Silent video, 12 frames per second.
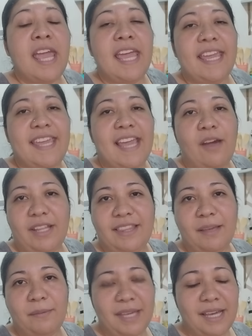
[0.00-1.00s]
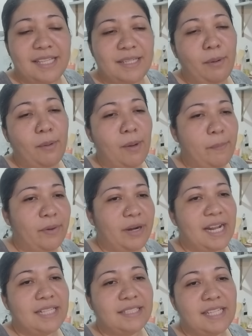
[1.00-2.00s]
Y ahorita, amigas, ya me voy a
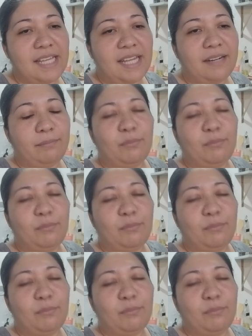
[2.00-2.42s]
poner a hacer,